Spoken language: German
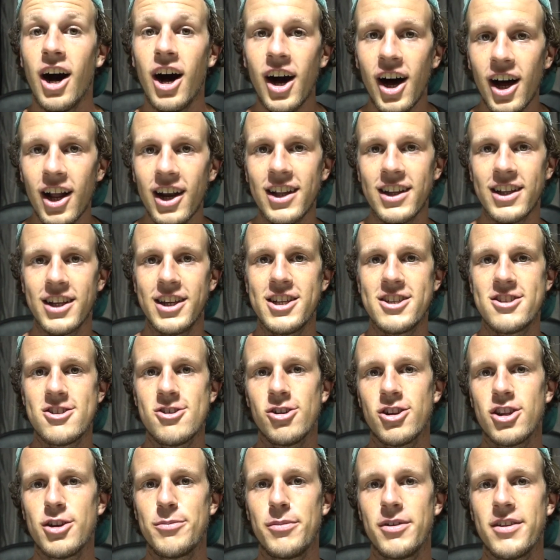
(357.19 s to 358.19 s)
Allerdings
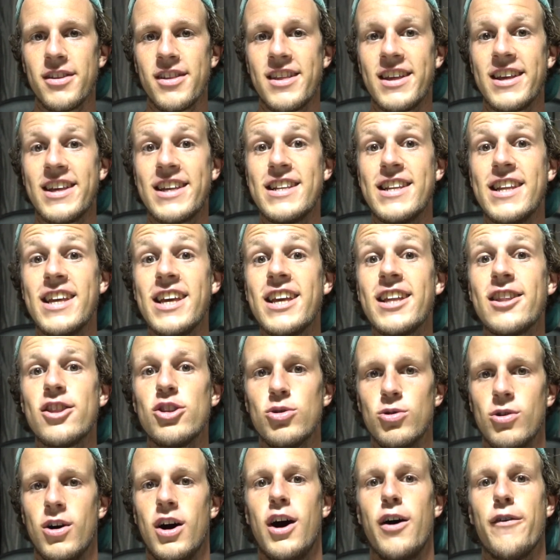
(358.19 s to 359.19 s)
sollte man sich nicht
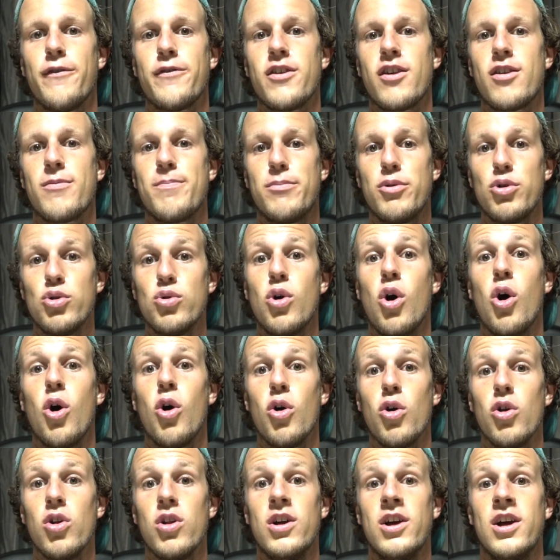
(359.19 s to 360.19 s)
nur auf das Blue
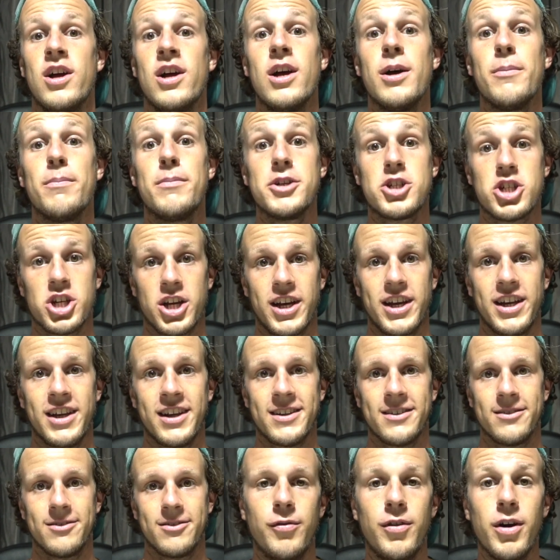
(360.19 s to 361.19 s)
Hole
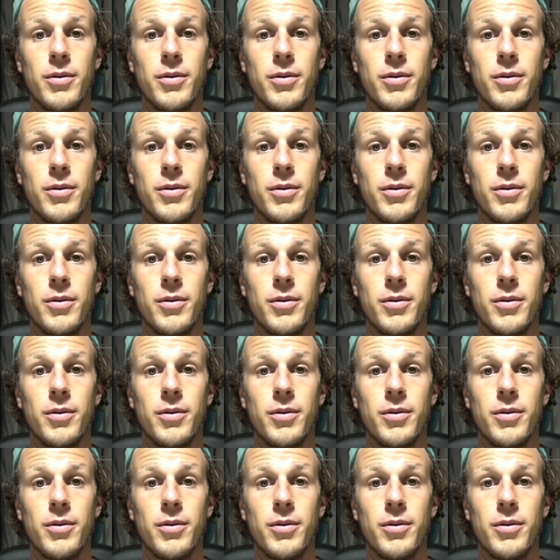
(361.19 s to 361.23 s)
beschränken.